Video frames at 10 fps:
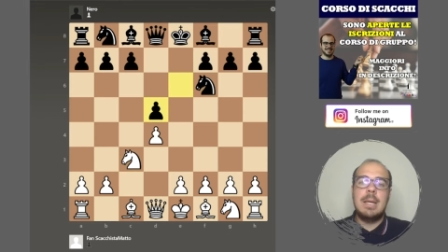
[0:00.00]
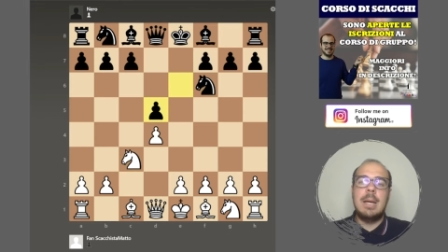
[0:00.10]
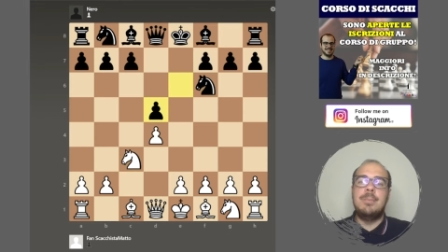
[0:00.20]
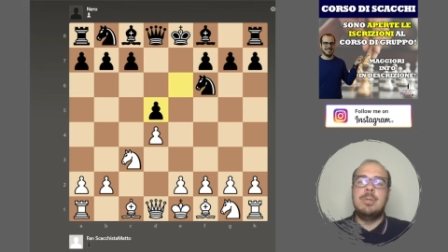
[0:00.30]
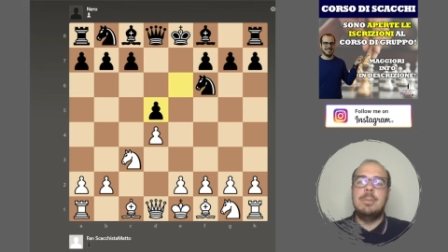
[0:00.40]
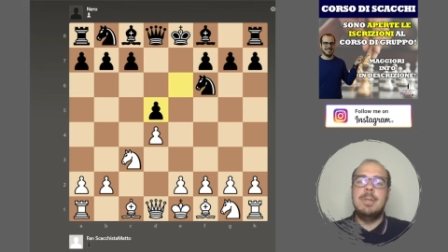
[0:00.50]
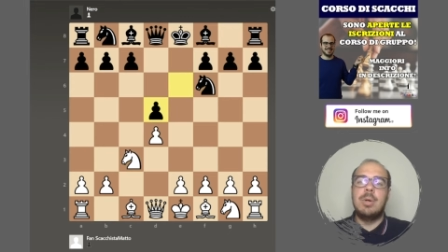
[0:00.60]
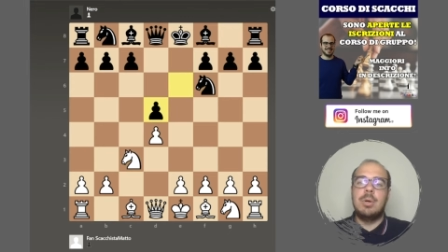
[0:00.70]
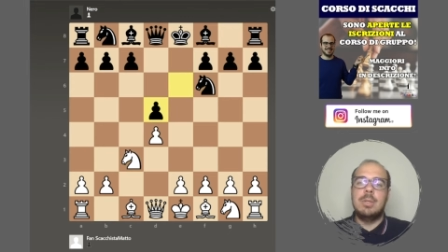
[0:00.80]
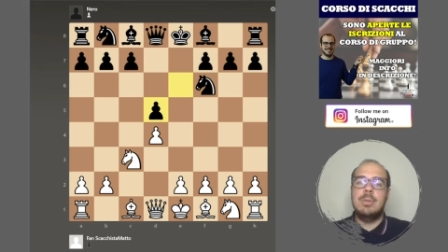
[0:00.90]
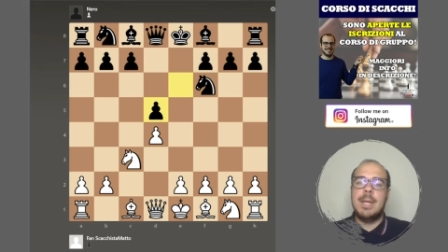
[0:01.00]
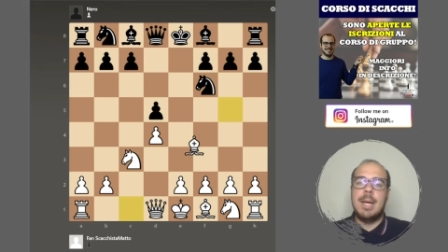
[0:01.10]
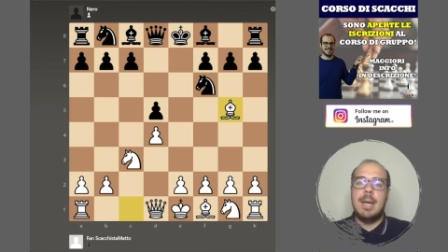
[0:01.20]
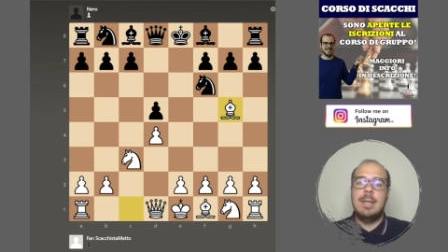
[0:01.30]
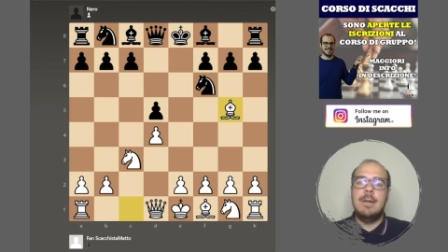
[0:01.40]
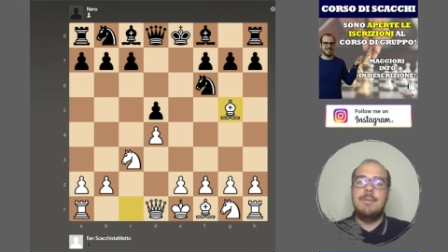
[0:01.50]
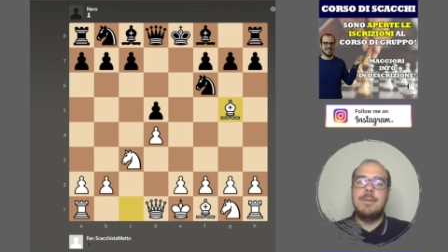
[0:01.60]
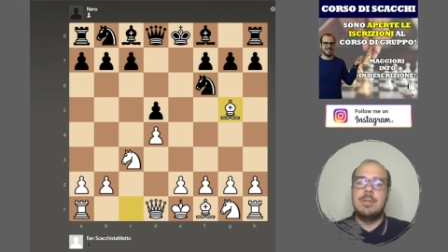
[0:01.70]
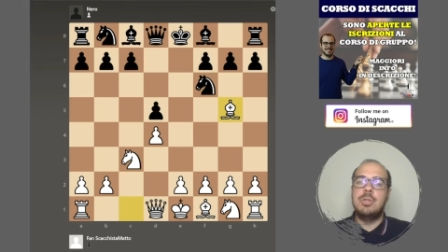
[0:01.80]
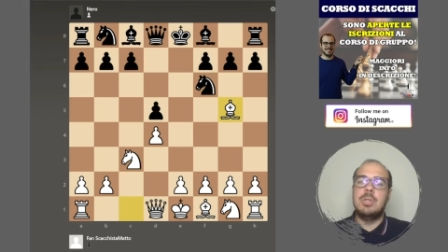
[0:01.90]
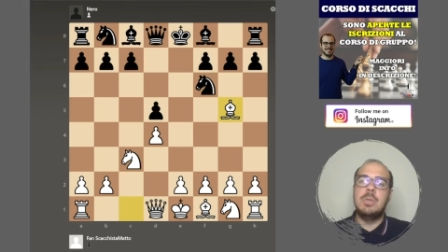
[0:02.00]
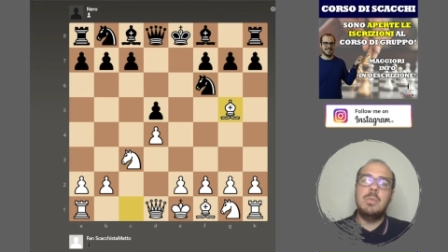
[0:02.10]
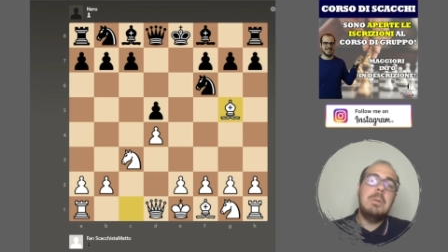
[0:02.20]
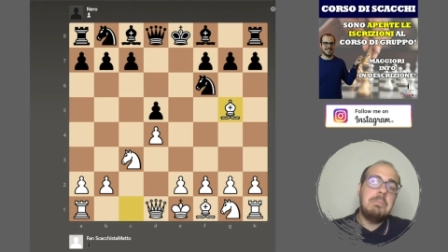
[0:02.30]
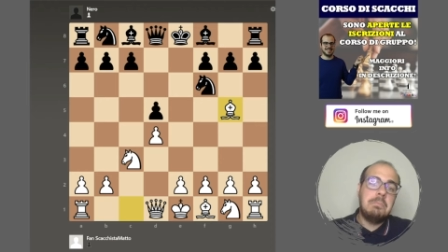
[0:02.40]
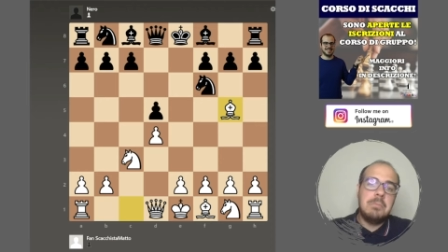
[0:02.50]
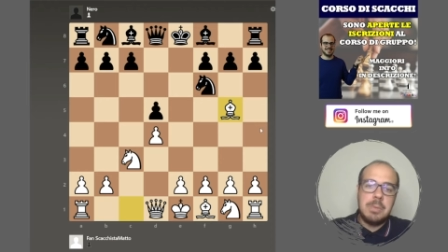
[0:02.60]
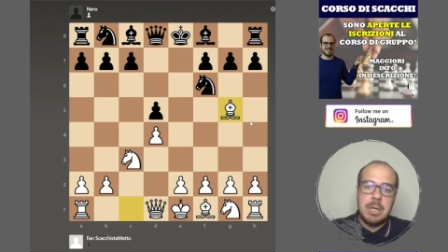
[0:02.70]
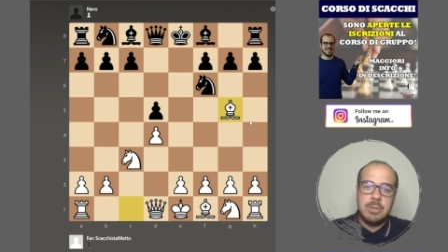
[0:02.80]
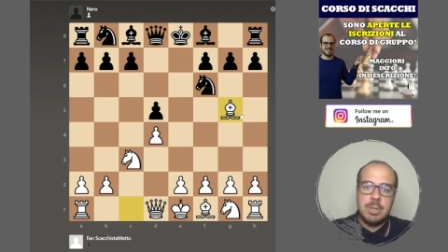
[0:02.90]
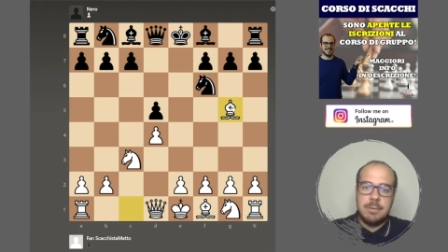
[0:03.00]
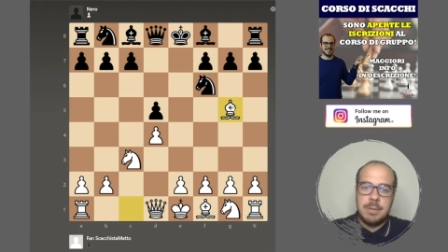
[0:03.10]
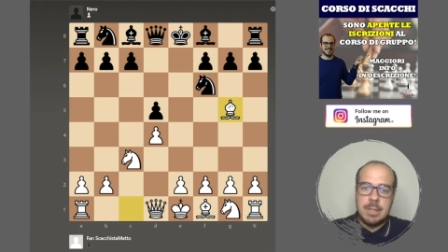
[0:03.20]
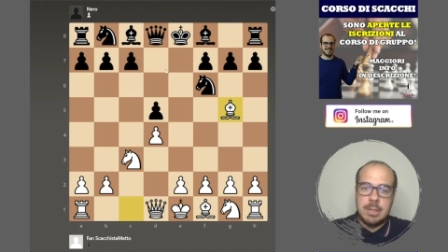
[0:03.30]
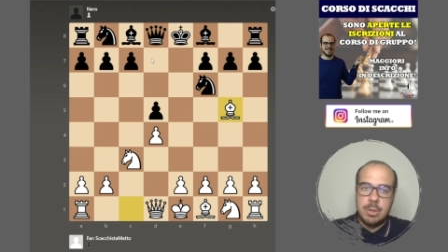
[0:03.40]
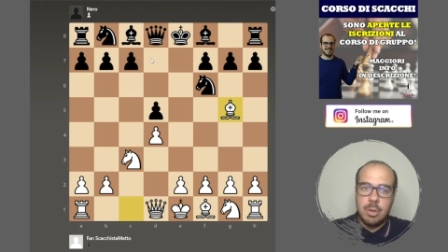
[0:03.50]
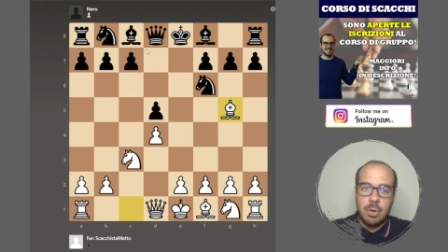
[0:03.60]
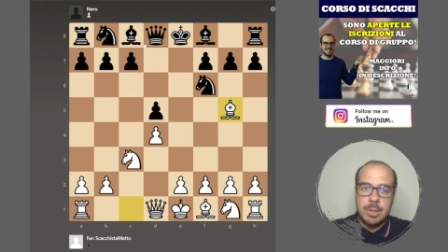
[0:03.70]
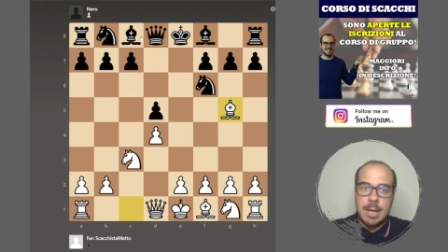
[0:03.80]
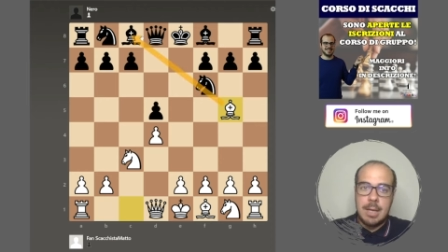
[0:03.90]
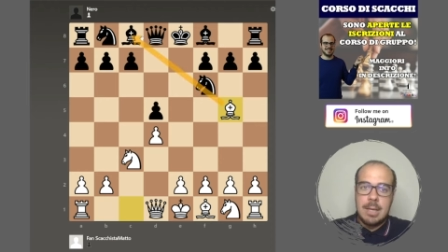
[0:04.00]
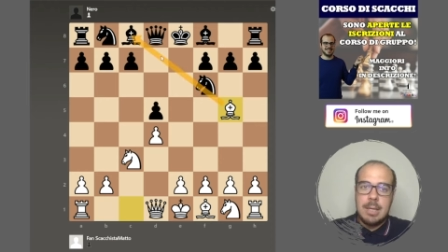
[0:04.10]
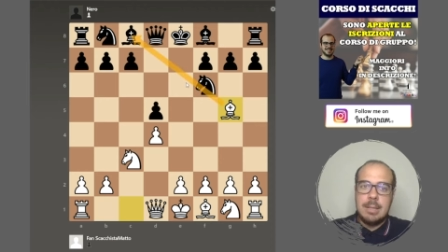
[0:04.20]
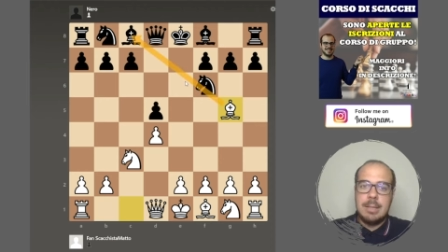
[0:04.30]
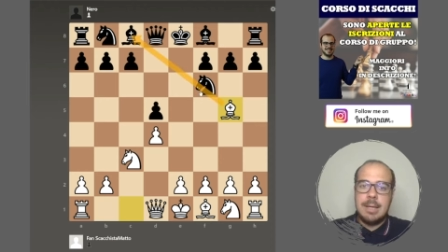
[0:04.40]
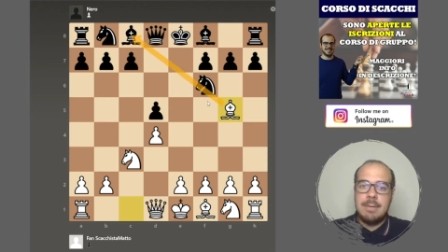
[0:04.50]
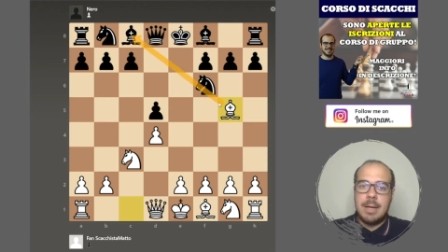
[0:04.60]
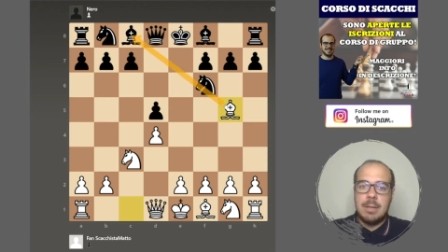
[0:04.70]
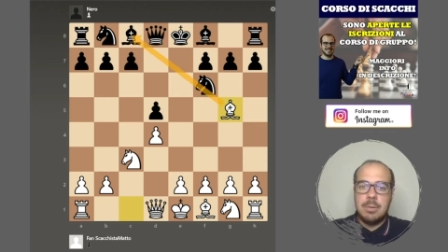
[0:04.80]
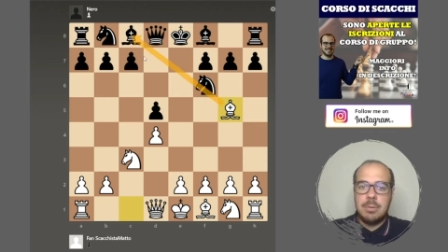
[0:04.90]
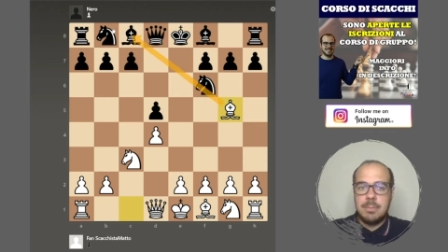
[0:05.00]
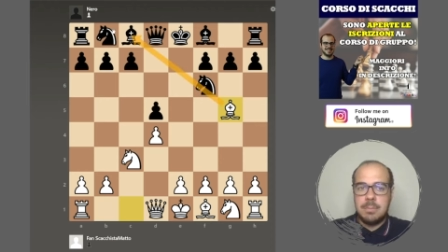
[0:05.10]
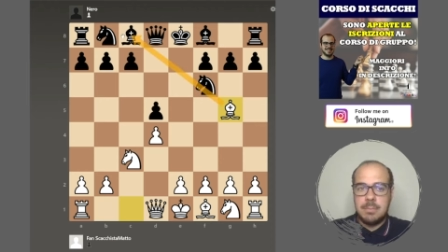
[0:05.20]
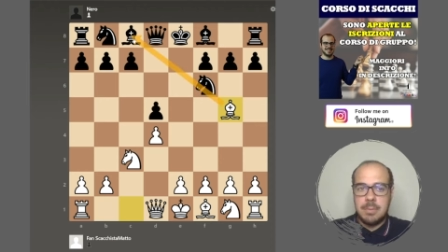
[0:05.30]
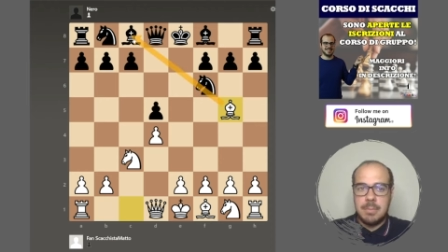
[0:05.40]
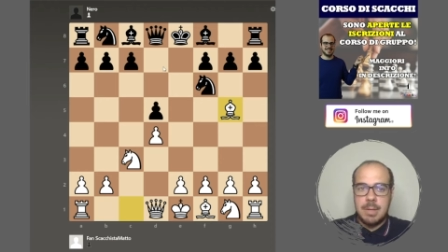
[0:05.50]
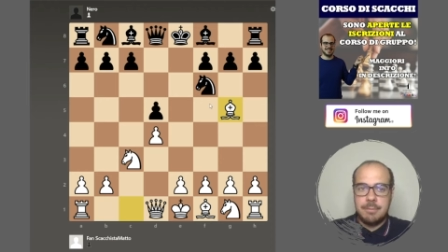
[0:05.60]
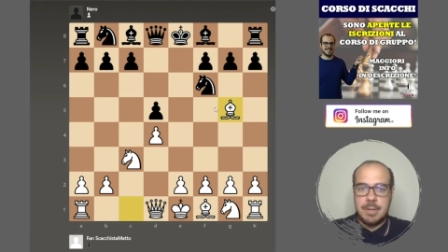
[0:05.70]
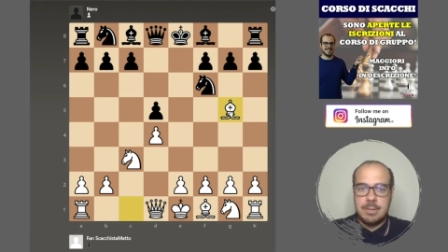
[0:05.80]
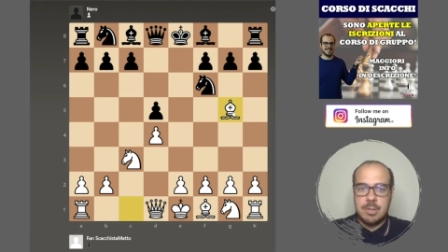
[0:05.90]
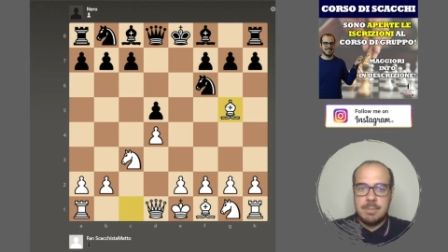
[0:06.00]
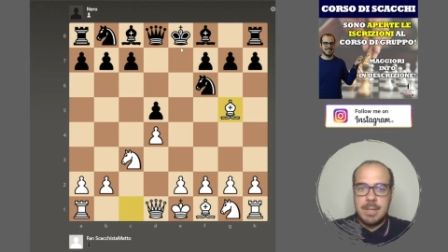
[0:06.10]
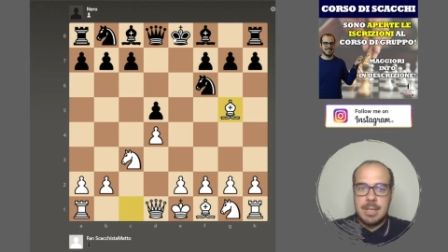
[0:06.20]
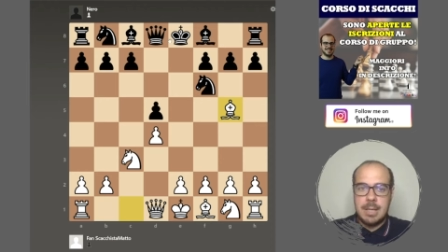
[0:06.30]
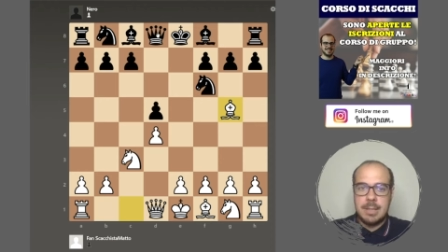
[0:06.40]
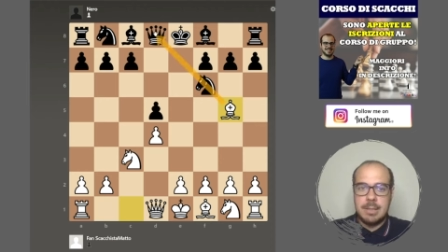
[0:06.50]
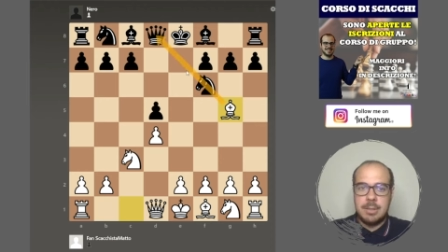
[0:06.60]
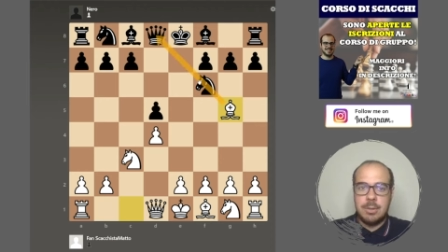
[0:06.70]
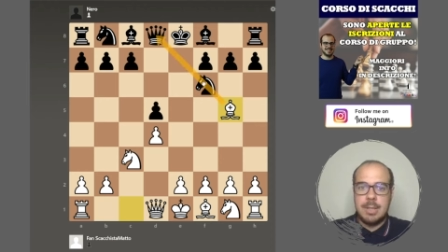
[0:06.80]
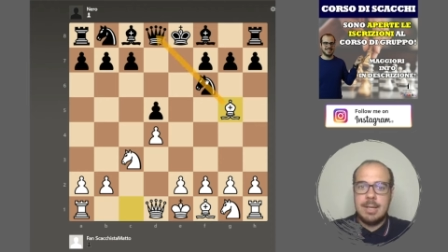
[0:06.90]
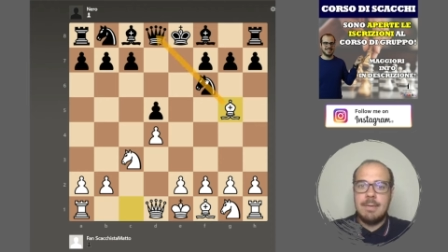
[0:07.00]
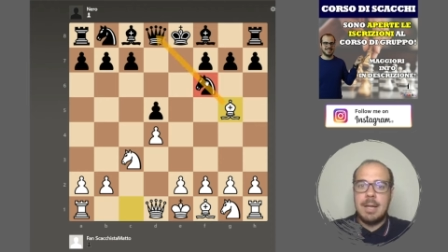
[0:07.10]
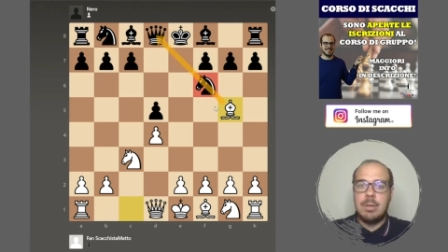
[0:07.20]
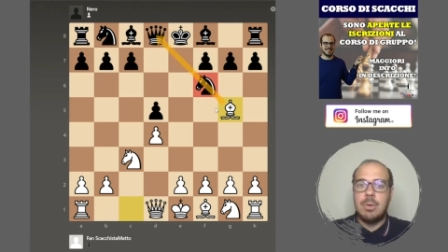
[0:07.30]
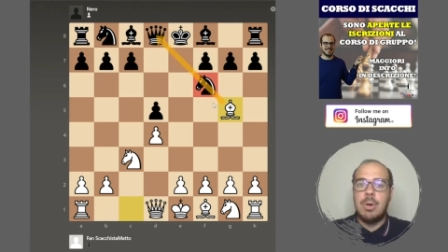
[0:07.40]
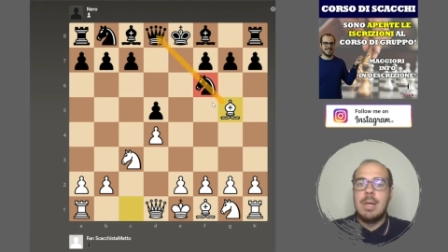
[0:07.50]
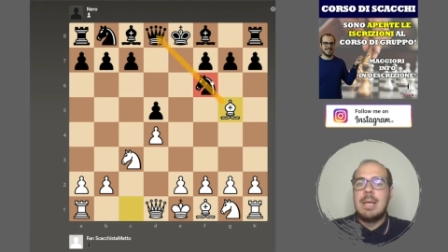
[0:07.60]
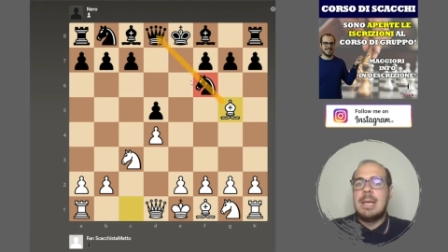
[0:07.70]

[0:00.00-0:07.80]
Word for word: Cambio dei pedoni, ok. Alfiere D5, mi piace, alla fine inchioda il cavallo. Beh, freccia sbagliata, inchioda il cavallo.